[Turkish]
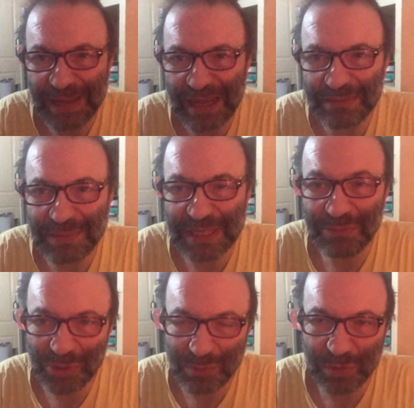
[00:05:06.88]

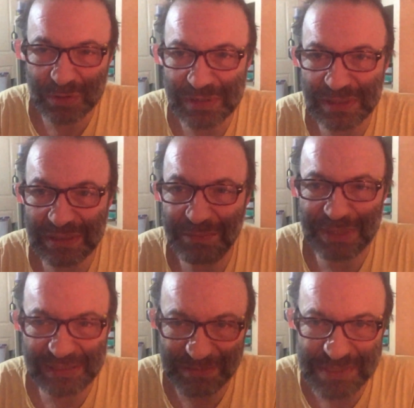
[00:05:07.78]
beğenmeyin. Büyük bir olasılıkla
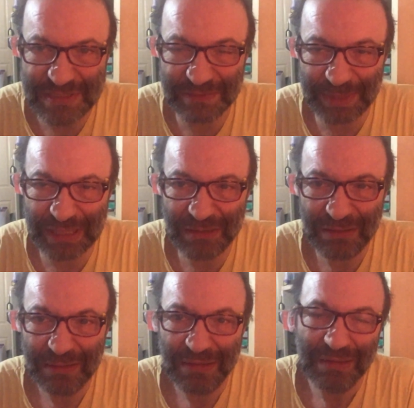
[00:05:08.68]
pesimizmi,
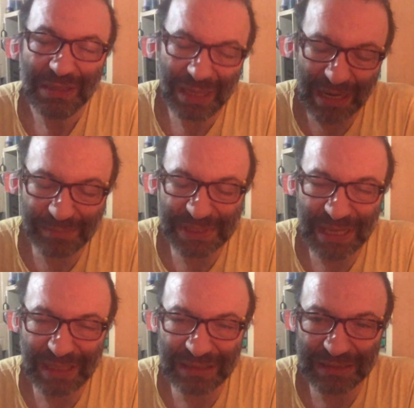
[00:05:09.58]

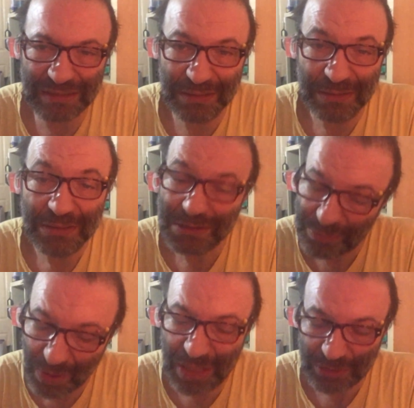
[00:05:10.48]
karamsarlığı,
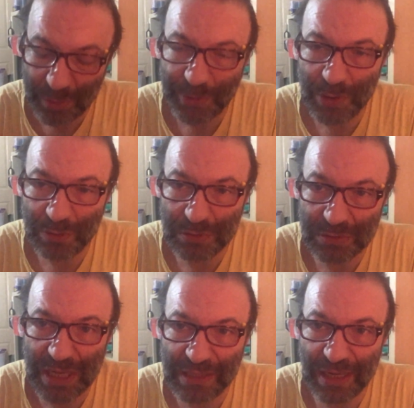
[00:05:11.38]
işte bu
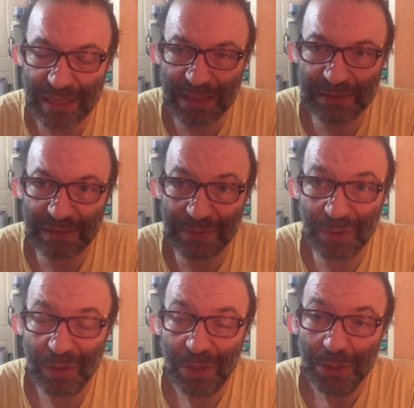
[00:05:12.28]
antropologluğundan
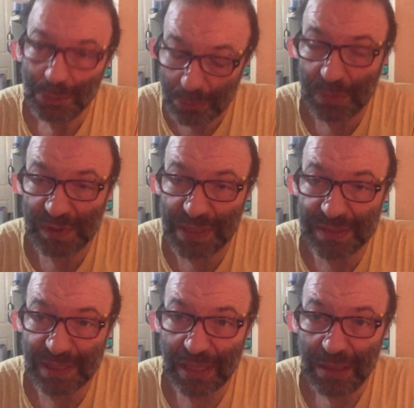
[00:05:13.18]
kaynaklanıyor.
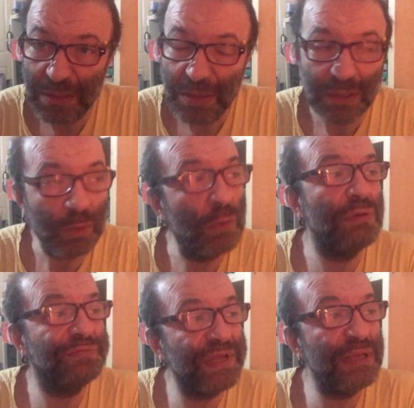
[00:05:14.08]
Düşünsenize
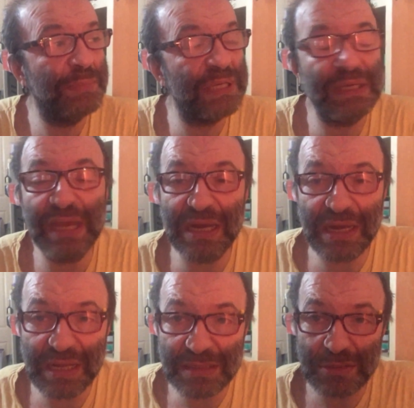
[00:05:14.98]
ulvi bir
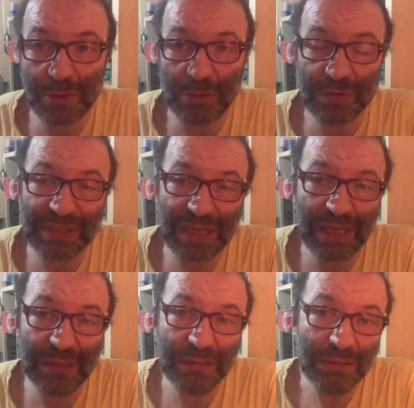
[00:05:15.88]
geleneğin
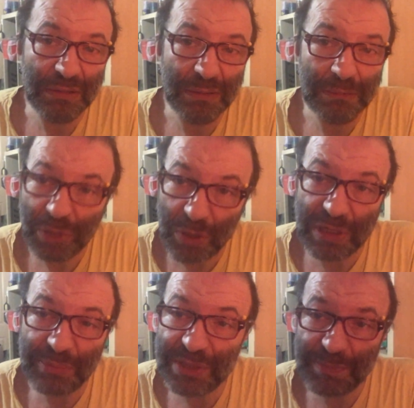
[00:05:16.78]
sonunda
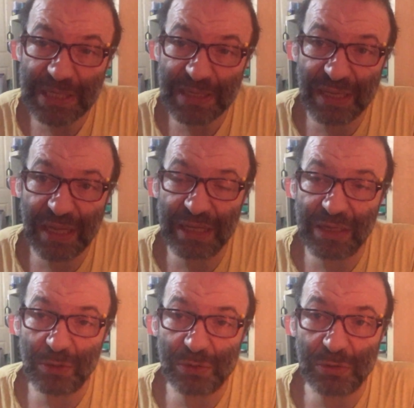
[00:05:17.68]
böyle bir bilgiye
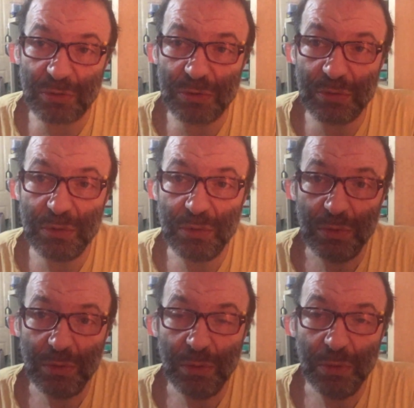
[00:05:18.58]
eriyorsunuz.
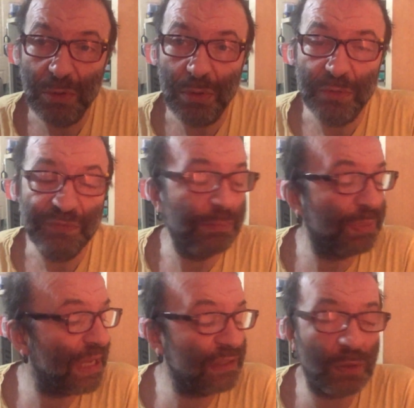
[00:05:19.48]
Ve
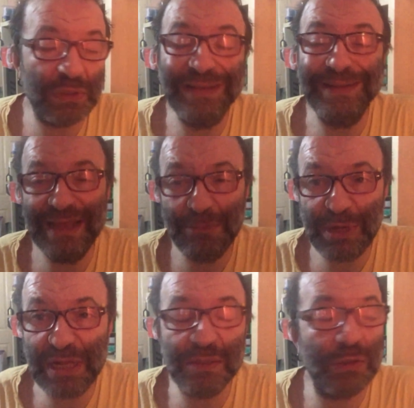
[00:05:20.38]
Platon'da ne
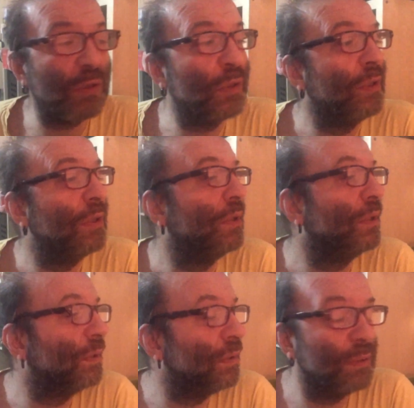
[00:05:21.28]
Platon'u? Ee,